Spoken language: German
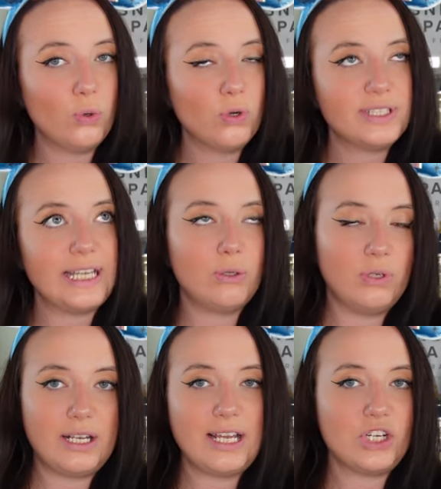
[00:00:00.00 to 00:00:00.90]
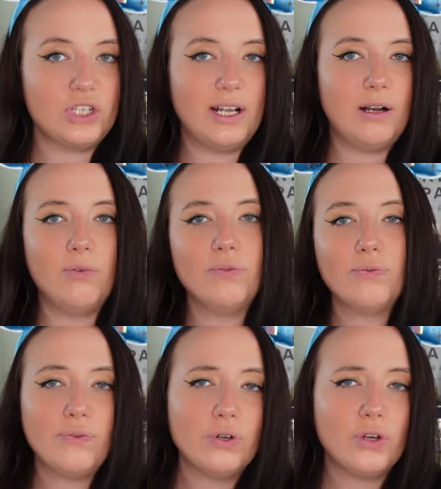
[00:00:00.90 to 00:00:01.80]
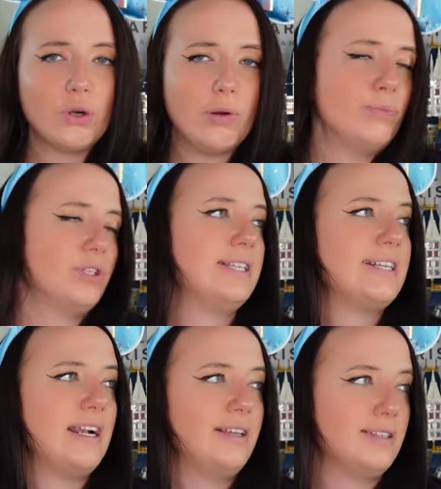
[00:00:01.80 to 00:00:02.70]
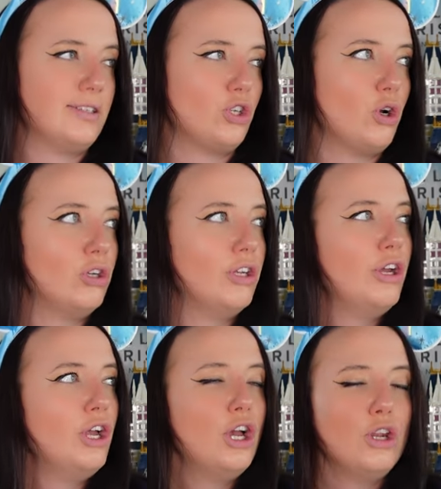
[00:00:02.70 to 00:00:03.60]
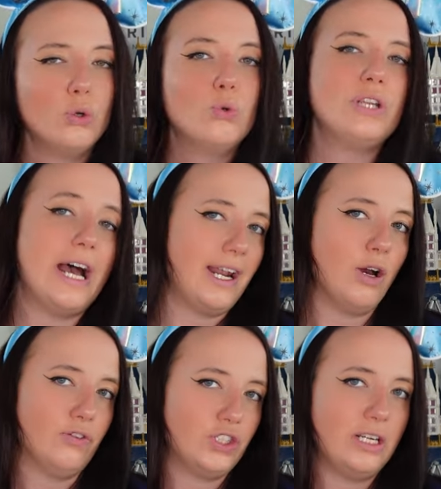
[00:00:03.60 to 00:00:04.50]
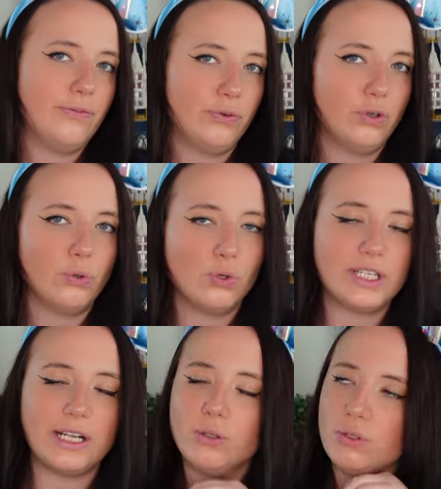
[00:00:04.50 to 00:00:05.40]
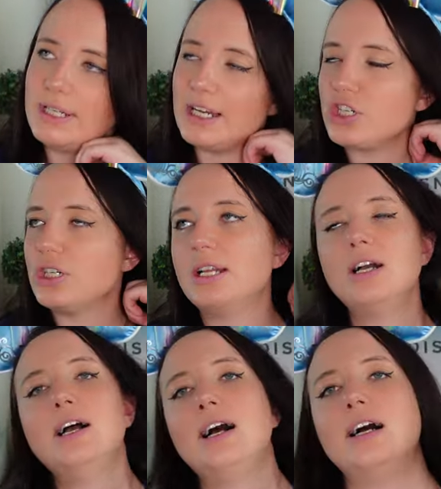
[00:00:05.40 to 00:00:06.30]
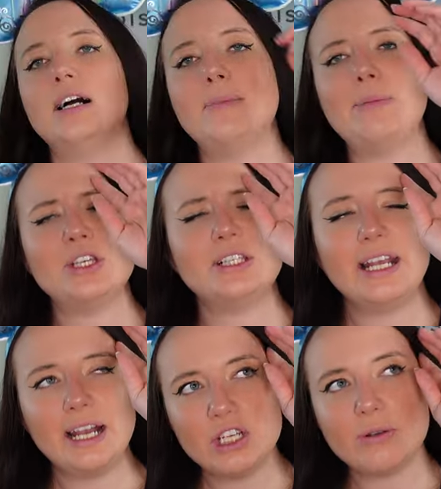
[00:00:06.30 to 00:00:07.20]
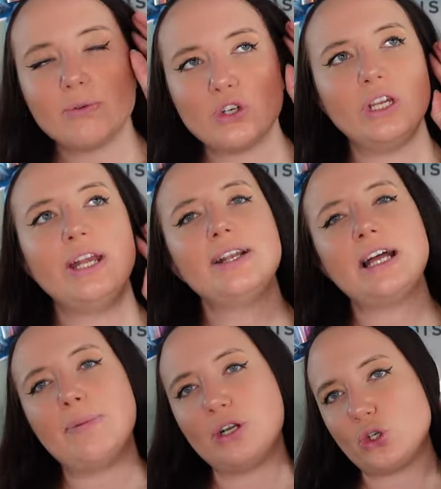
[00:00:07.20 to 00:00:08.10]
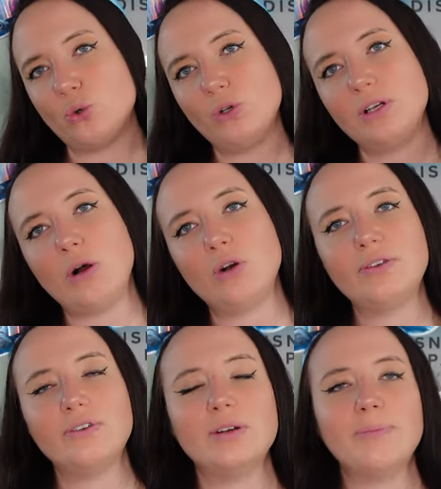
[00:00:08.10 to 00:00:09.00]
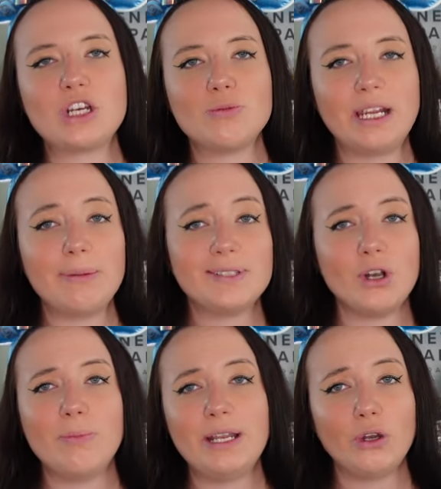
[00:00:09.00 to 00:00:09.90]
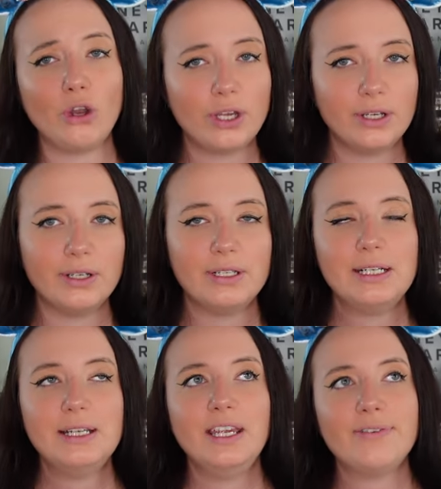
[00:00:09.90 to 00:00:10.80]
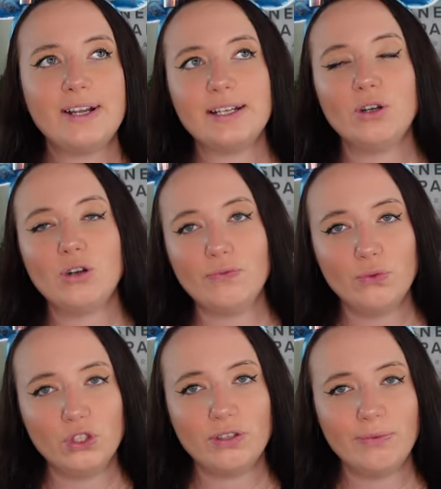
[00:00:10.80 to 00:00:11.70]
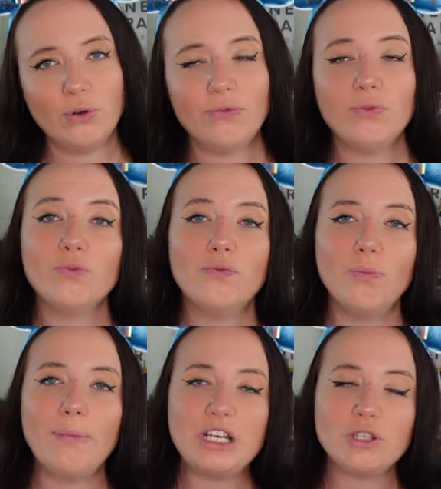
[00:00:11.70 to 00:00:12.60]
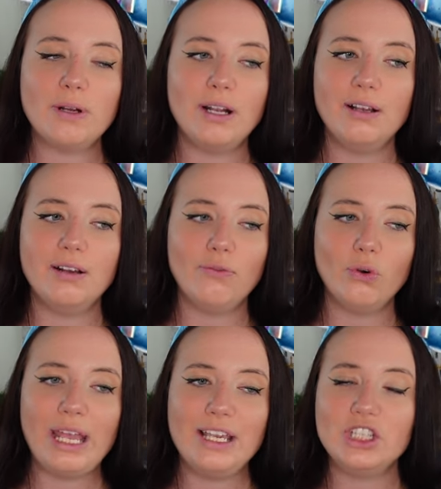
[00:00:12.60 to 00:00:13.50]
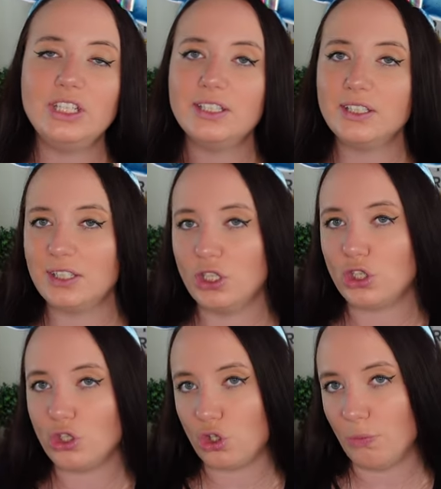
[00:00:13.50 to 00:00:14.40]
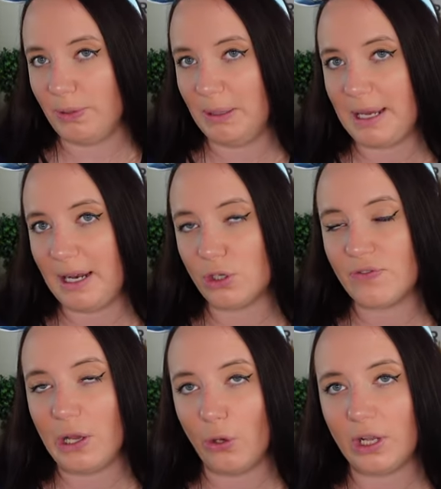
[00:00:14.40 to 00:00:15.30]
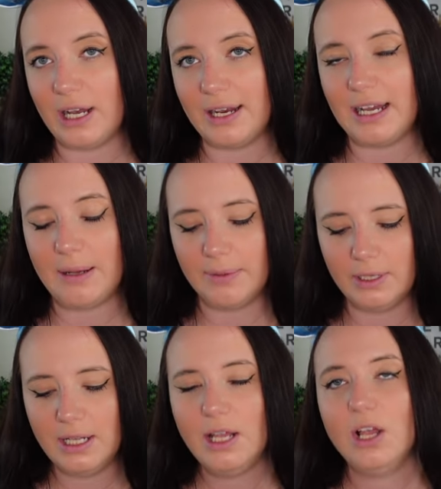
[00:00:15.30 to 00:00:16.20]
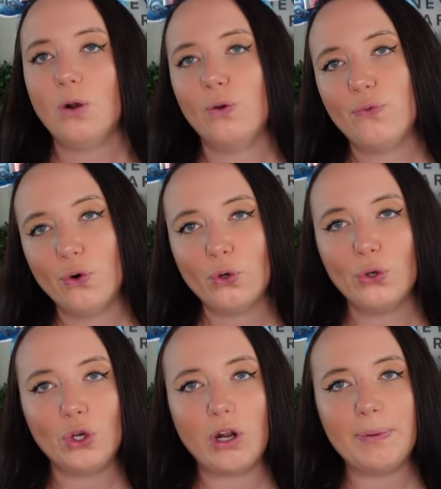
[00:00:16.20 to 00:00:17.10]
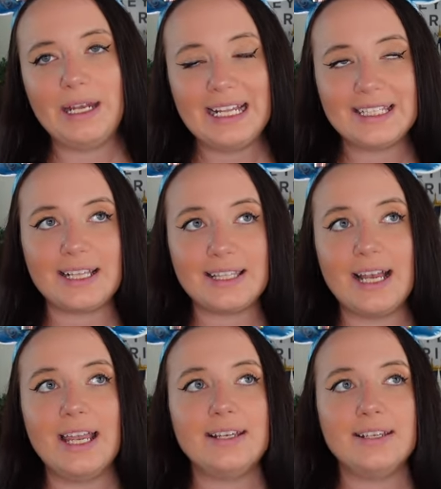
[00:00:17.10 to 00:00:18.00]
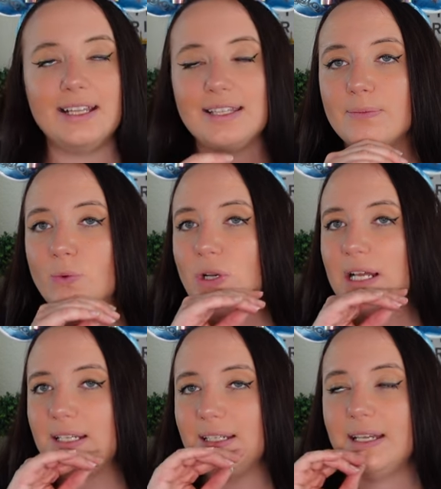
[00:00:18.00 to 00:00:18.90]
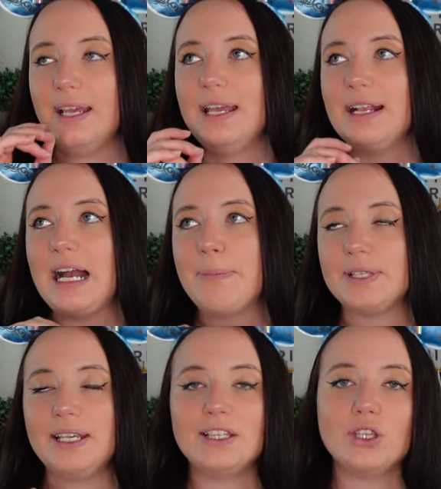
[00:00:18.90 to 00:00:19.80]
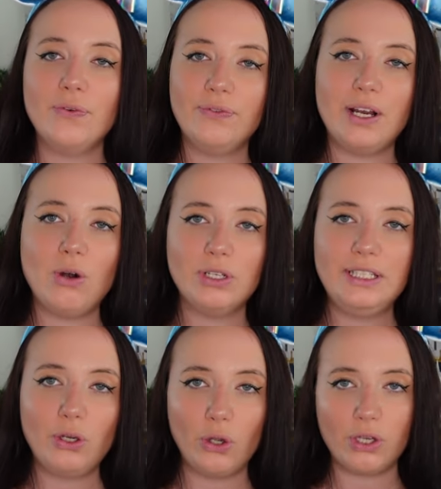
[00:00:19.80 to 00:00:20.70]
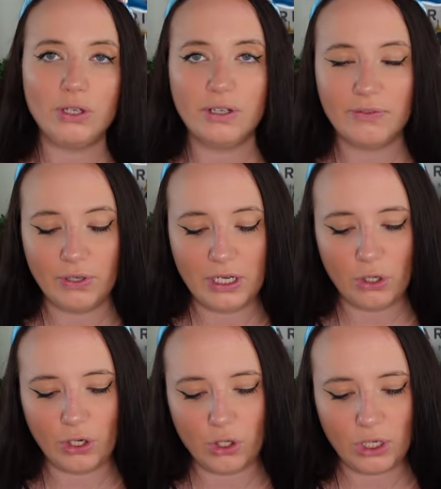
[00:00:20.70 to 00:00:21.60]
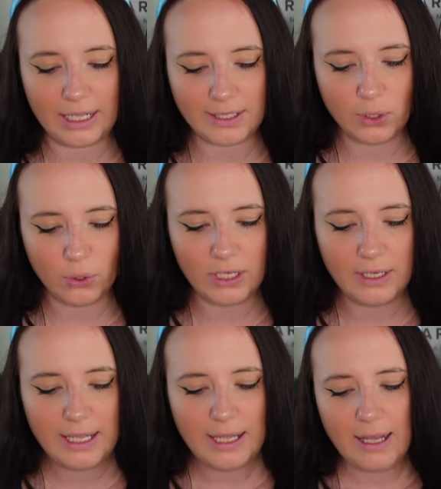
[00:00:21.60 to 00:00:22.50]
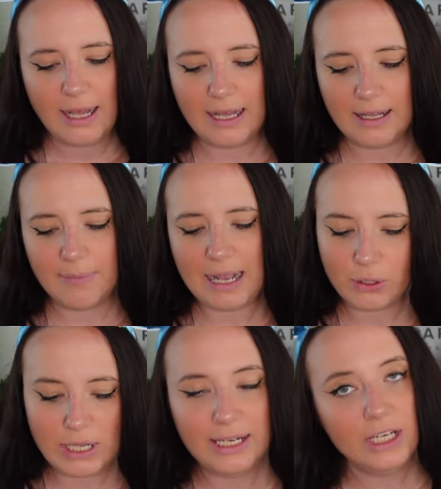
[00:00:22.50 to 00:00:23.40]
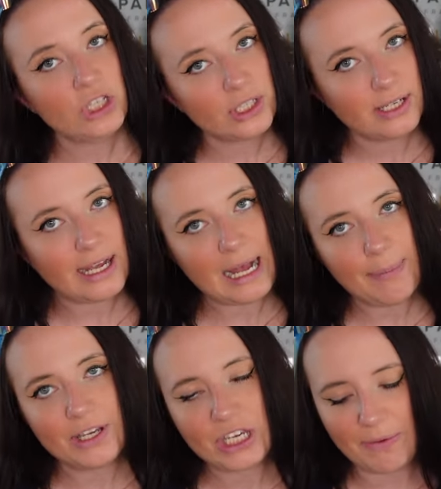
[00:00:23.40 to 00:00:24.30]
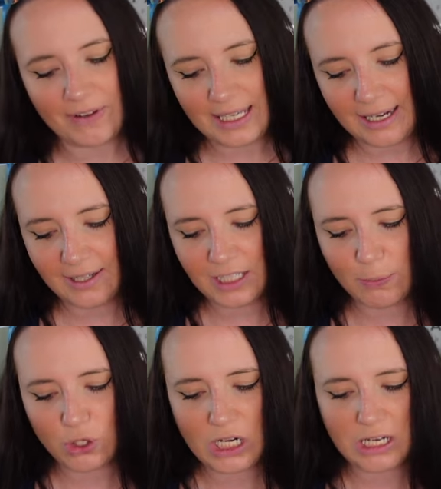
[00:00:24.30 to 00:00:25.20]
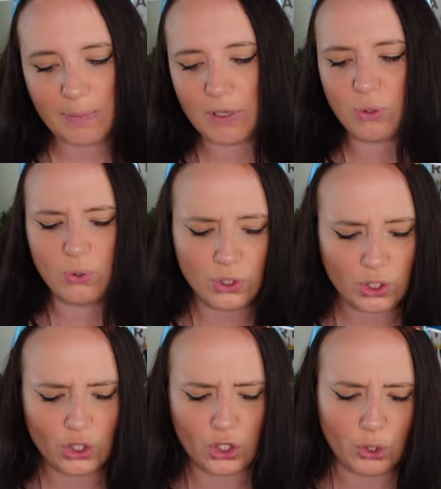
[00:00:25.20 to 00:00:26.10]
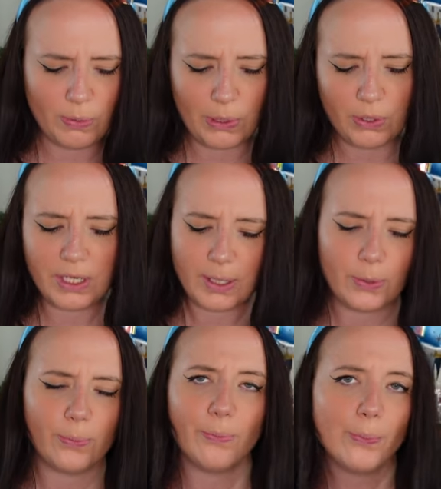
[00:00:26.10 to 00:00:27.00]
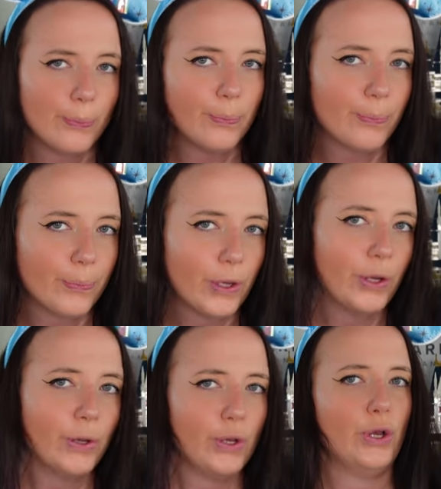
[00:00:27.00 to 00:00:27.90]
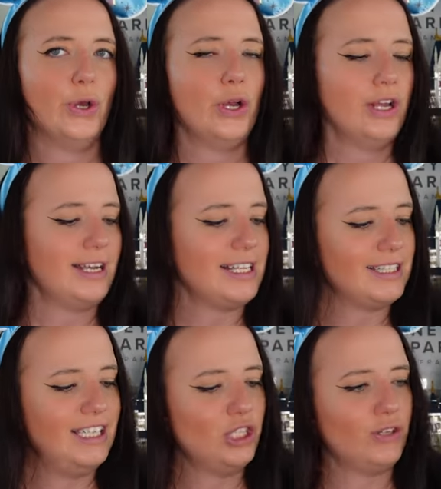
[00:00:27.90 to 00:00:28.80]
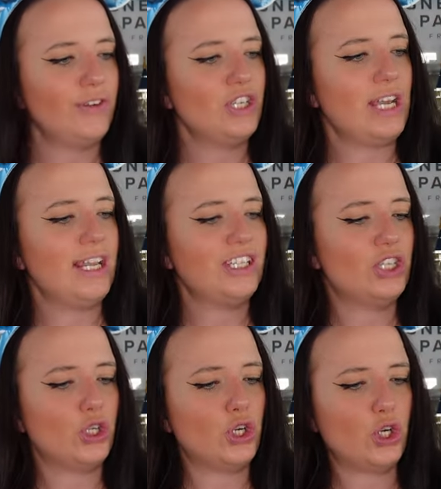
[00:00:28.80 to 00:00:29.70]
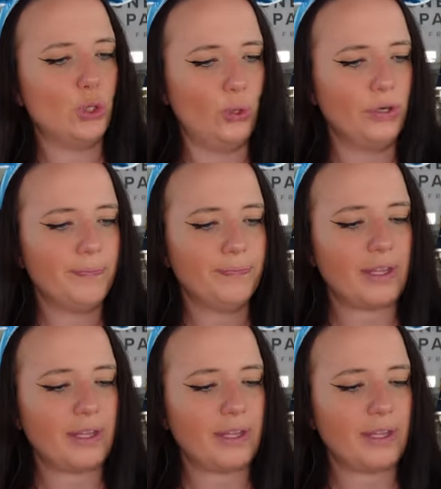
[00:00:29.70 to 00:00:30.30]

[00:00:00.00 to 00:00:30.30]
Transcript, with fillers: Rucksäcke oder Taschen kaufen? Und Funko Europe, muss ich sagen, ist schon eine gute Anlaufstelle für Rucksäcke und Taschen. Ähm, Habe ich jetzt länger nicht mehr bestellt, aber schon auch, äh, manchmal gibt es auch meine Röcke. Ihr fragt ja auch, wo ich, wo, wo, manchmal, äh, woher ich diese Stitch Choupé bei Loungefly Röcke anhabe. Und Funko Europe in letzter Zeit, in den letzten Monaten, gab es da jetzt öfter auch die Röcke von den neuen Kollektionen. Ähm, aktuell nicht, aber ich habe mir was anderes bestellt, habe da so durchgestöbert und dachte, hm, das T-Shirt finde ich eigentlich schön.